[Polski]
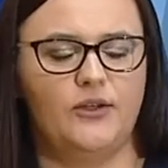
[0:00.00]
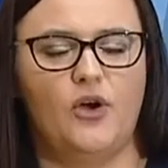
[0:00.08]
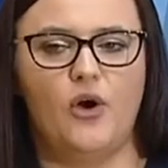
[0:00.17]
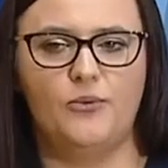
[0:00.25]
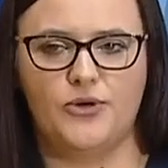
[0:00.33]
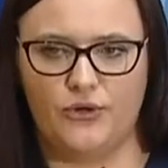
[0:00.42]

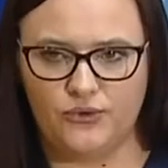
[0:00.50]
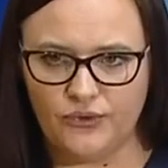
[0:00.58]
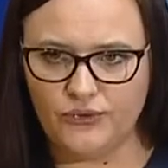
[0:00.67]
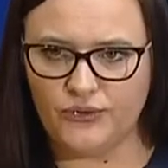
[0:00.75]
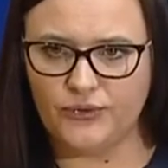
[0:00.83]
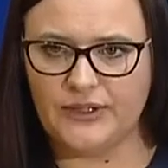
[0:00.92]

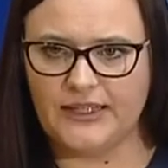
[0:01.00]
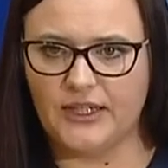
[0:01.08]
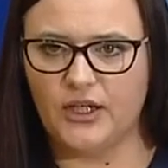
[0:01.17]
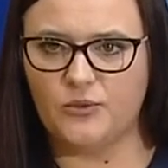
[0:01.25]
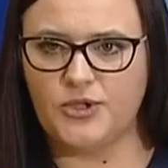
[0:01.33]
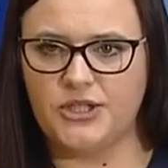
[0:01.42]
obrotów u
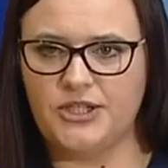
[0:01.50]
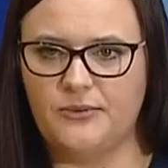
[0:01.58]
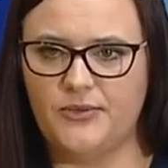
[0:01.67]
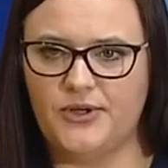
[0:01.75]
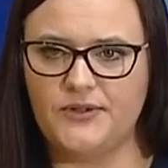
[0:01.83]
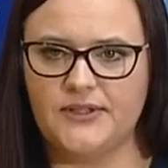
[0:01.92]
danego
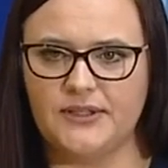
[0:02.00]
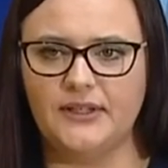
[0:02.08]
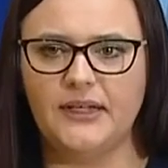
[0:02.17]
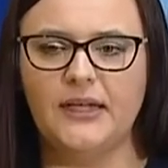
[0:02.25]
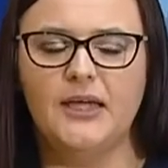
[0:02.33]
przedsiębiorcy,